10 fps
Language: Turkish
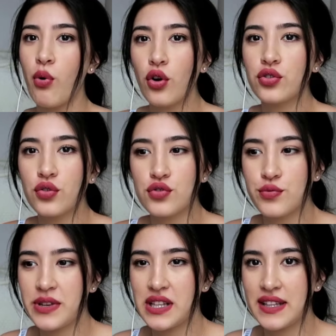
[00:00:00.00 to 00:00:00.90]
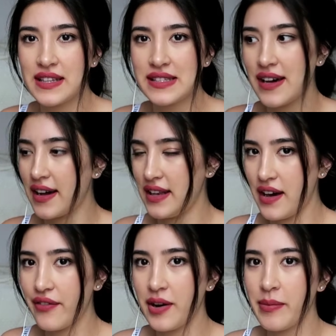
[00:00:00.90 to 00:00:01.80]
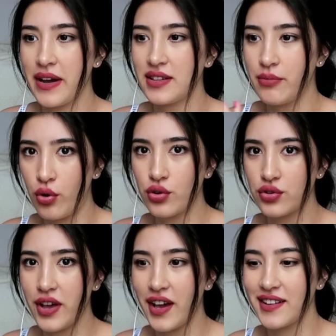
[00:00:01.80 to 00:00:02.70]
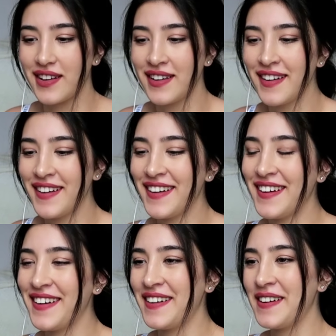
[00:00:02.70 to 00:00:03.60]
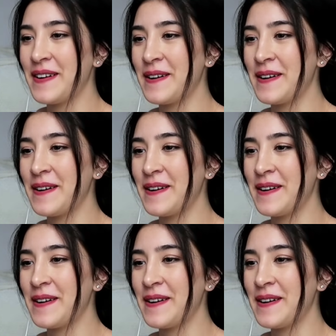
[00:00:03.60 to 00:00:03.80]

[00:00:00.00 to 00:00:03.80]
Bordo ruj bildiğiniz hala var bende bordo yani. Bu